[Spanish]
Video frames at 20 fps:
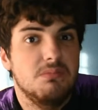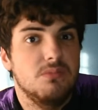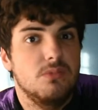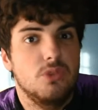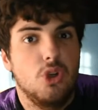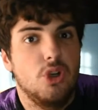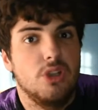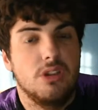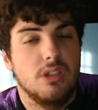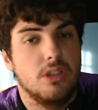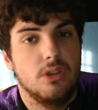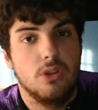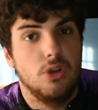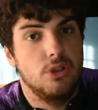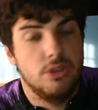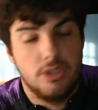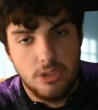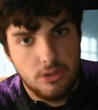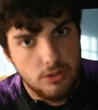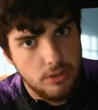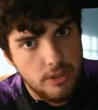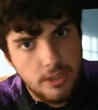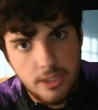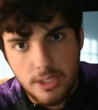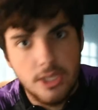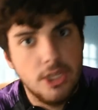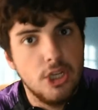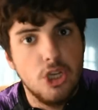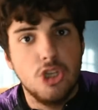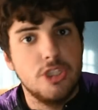no lo entiendo, lo entiendo, ¿eh?
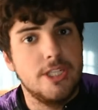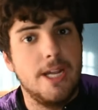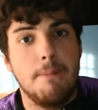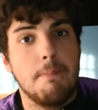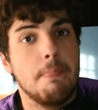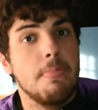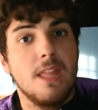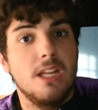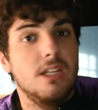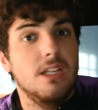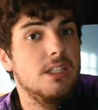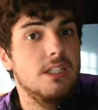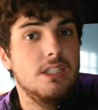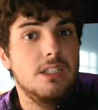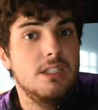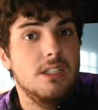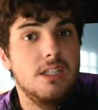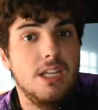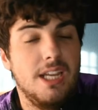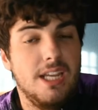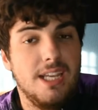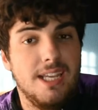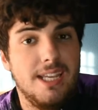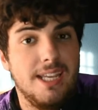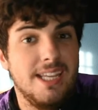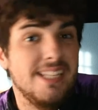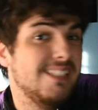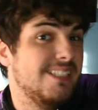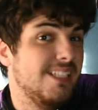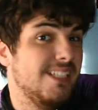O sea,
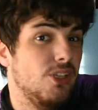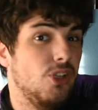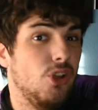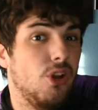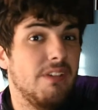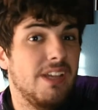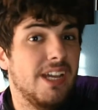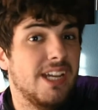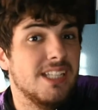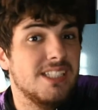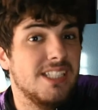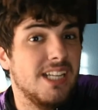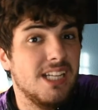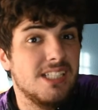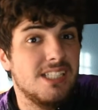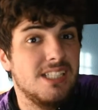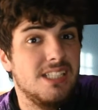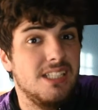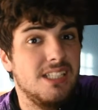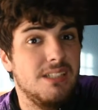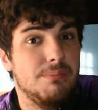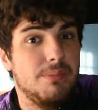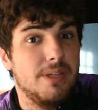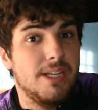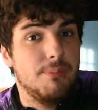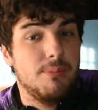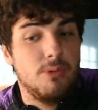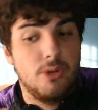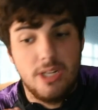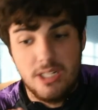¿en serio había que echar a Setién
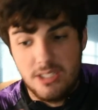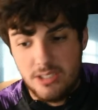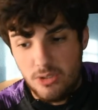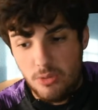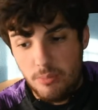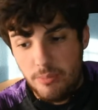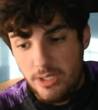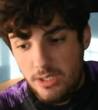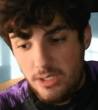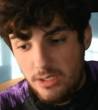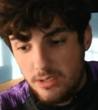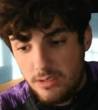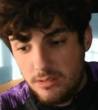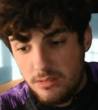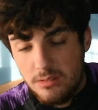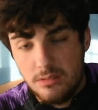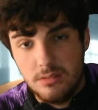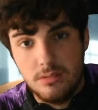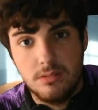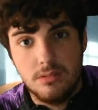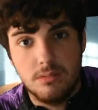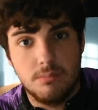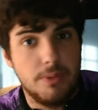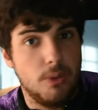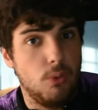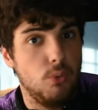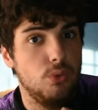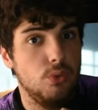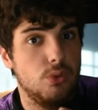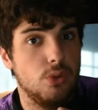para poner a este hombre?
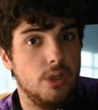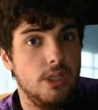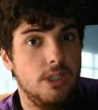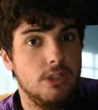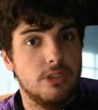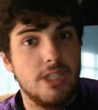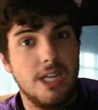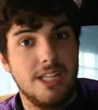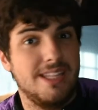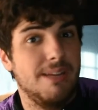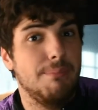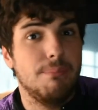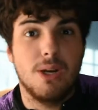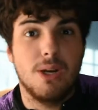Pregunto, ¿eh? O sea, tan